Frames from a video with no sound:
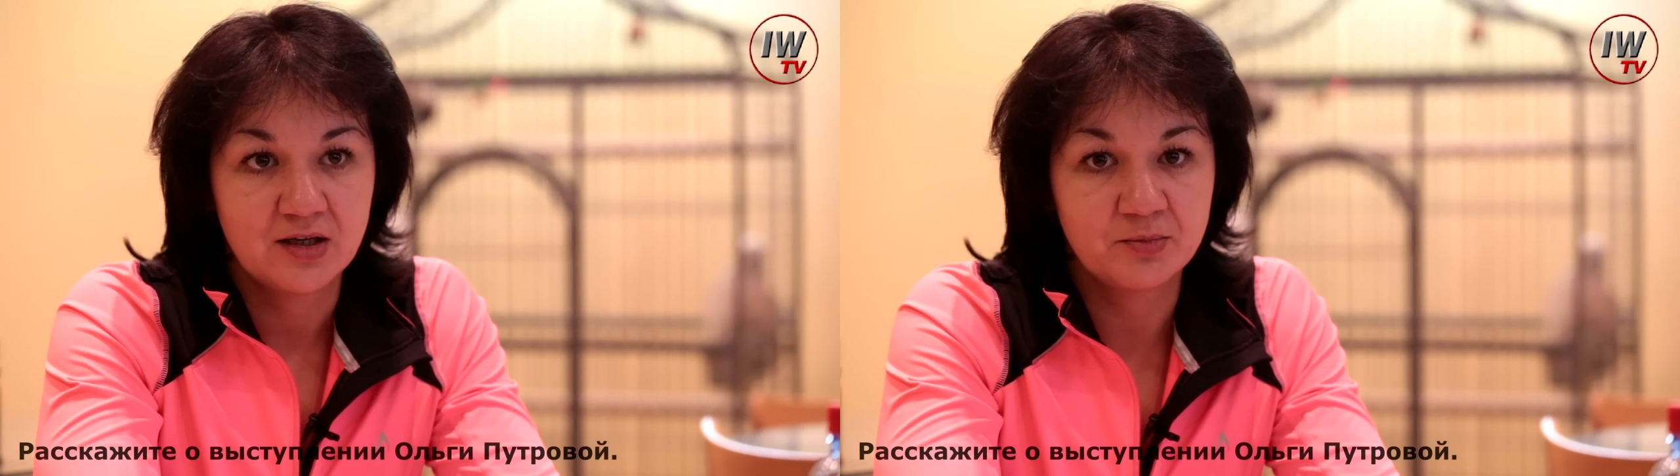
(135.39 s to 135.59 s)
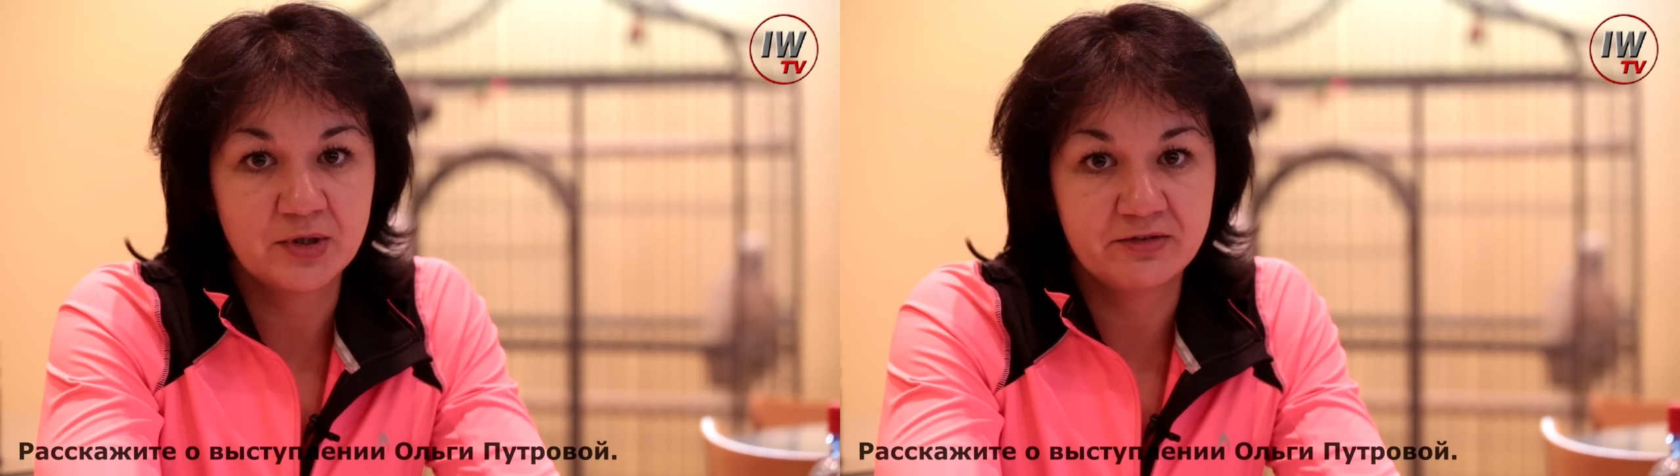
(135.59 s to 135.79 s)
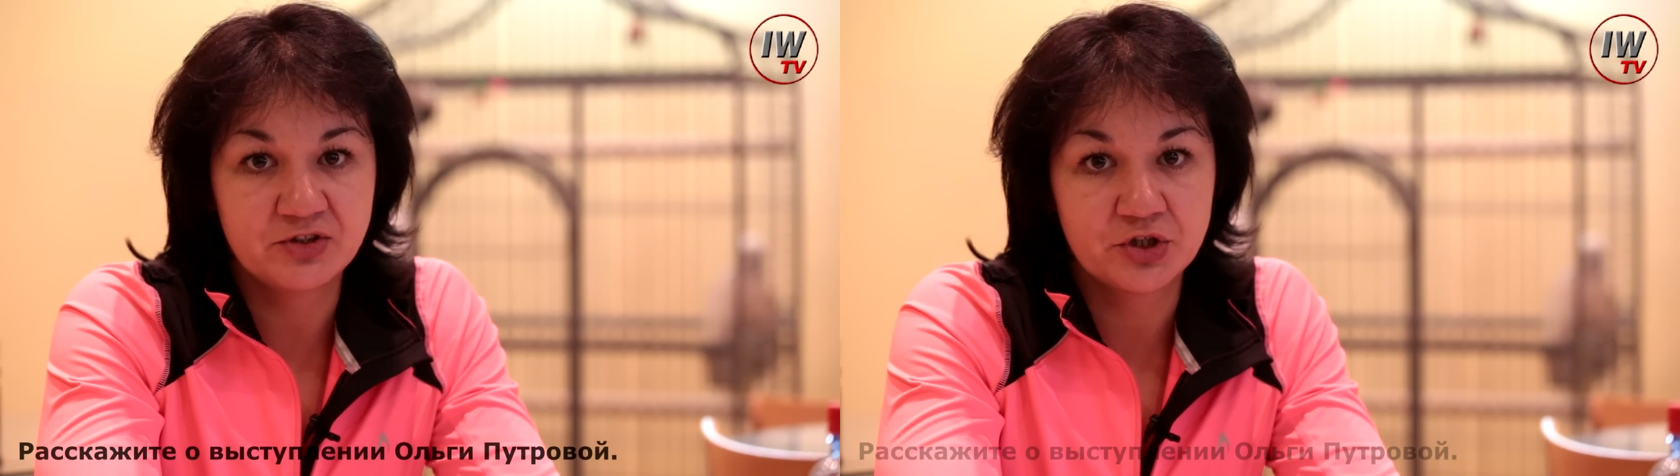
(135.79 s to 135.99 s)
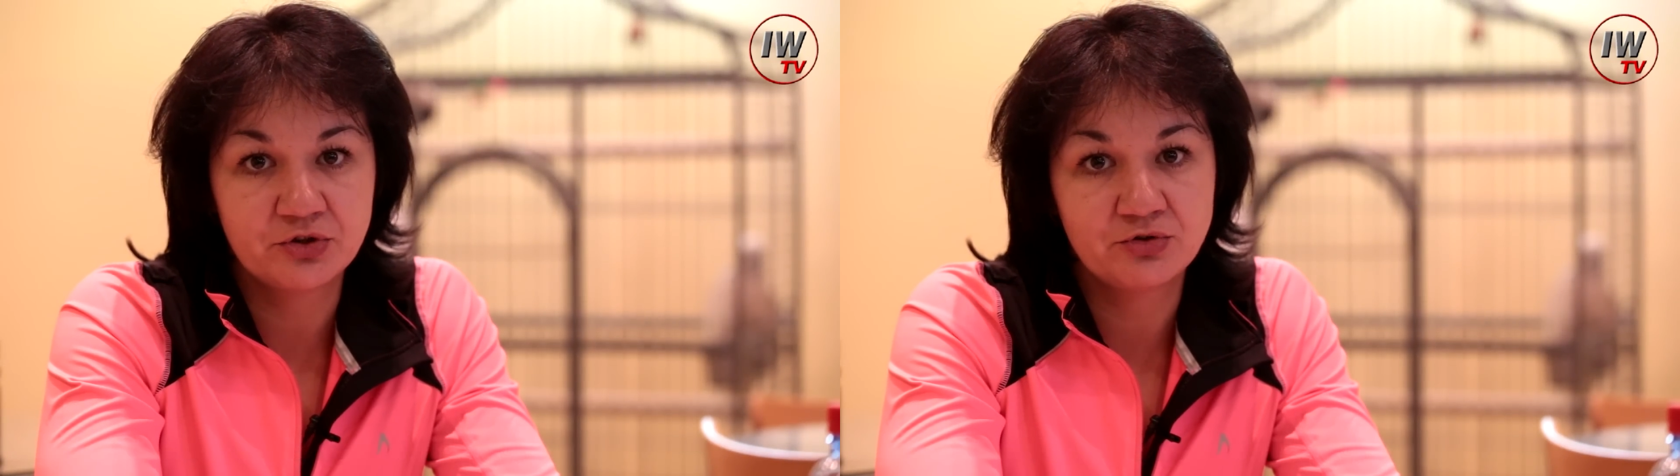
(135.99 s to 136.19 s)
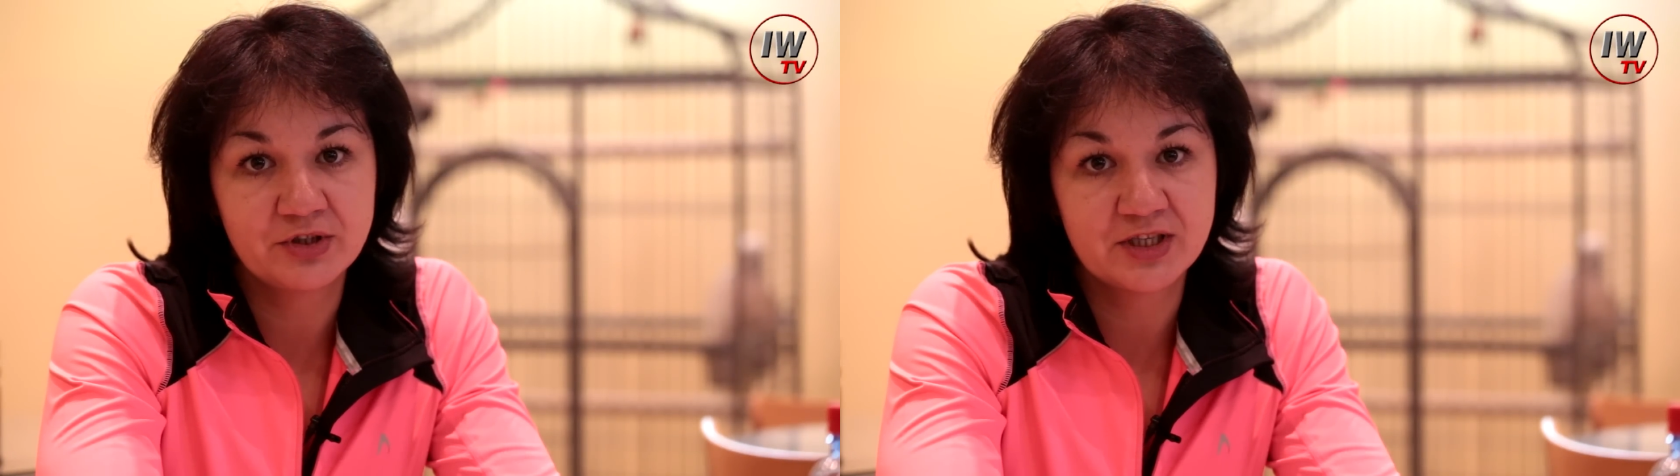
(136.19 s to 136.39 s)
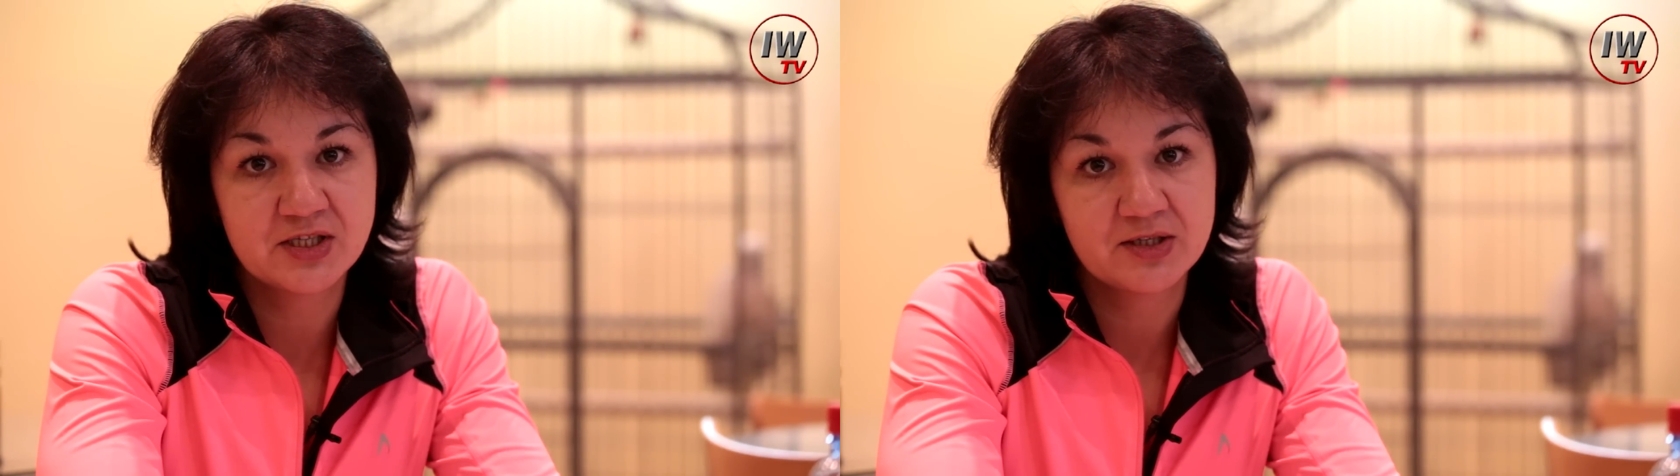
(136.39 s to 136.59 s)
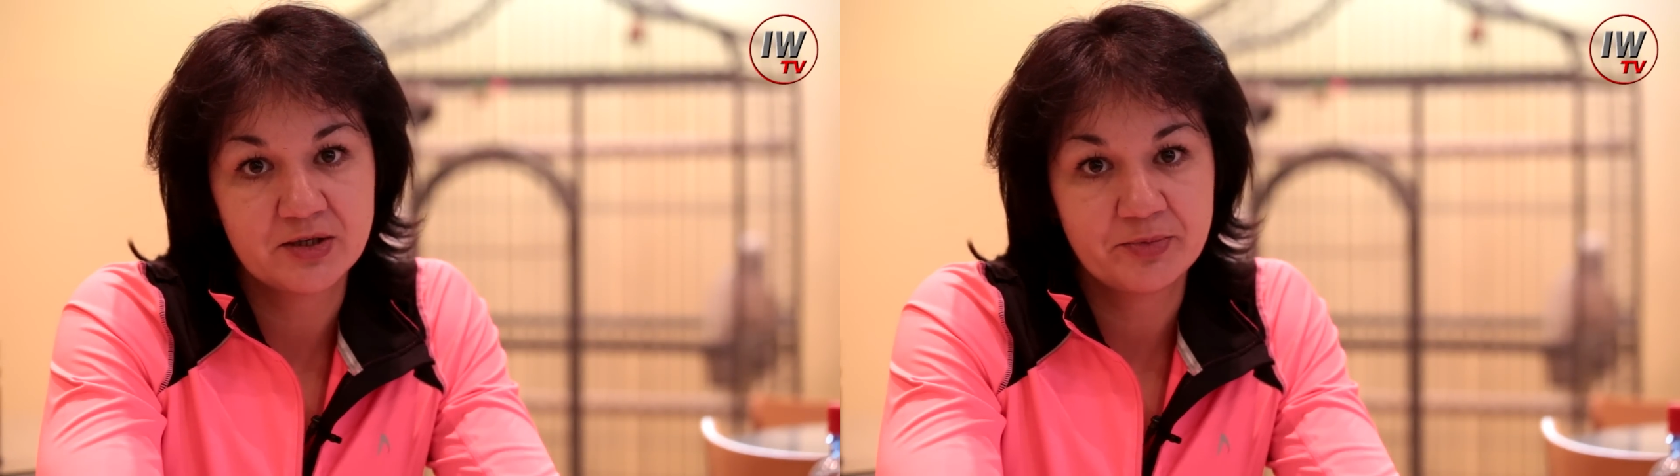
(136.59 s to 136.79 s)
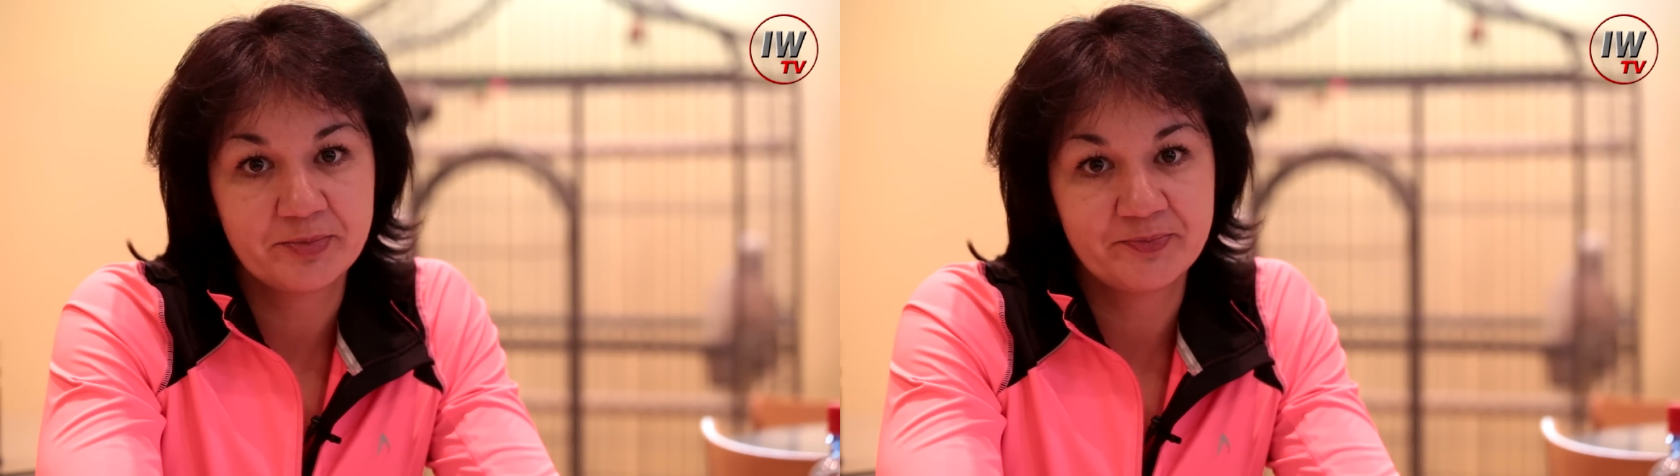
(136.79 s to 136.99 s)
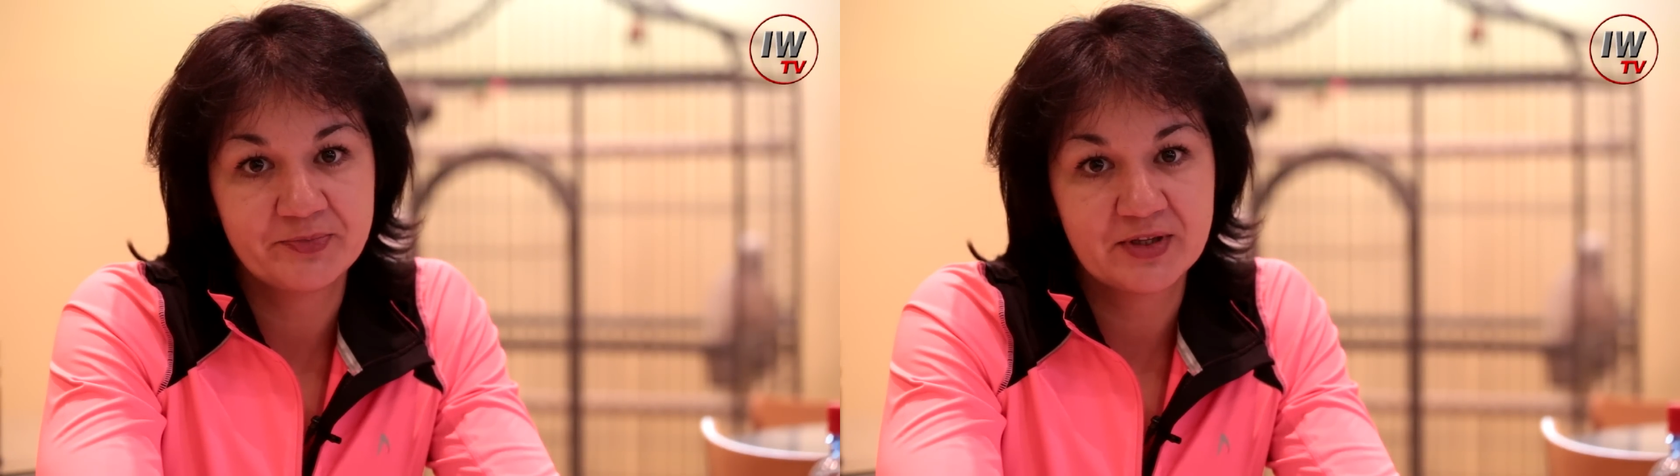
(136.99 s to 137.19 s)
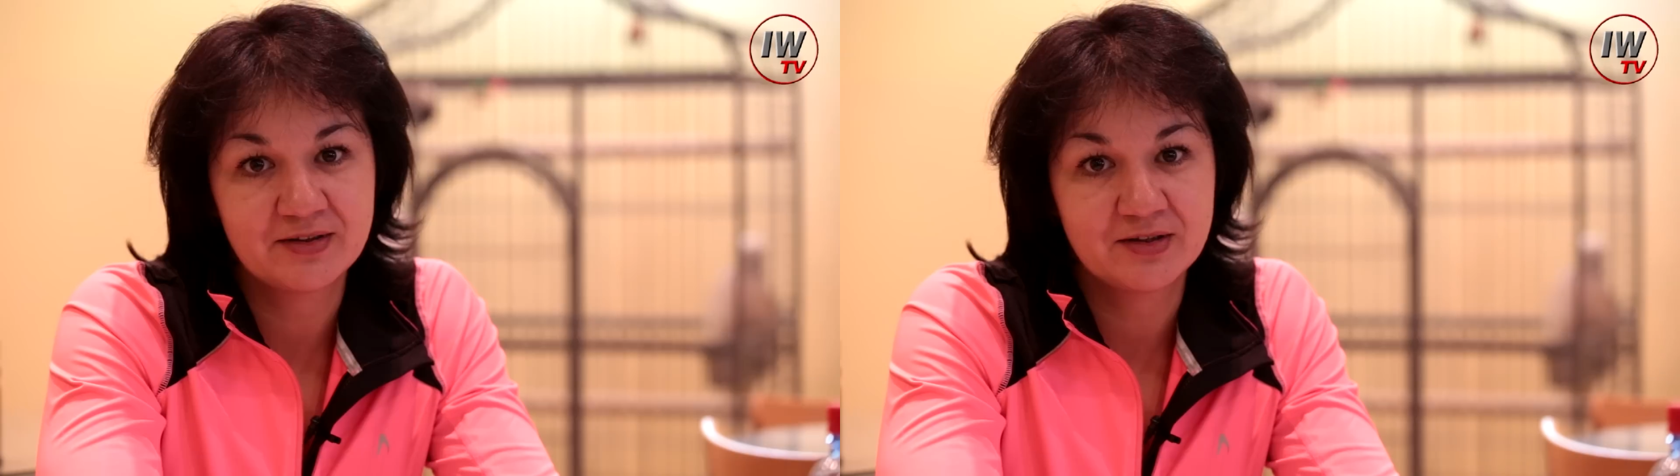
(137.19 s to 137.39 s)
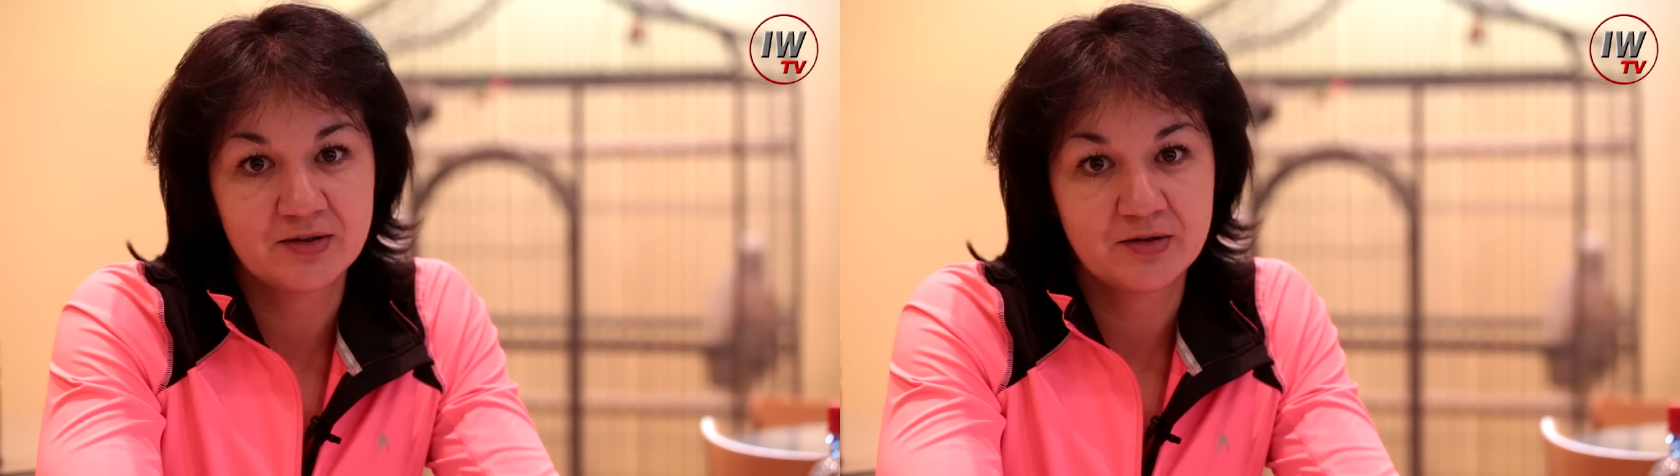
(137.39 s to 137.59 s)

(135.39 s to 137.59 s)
мы в очередной раз э,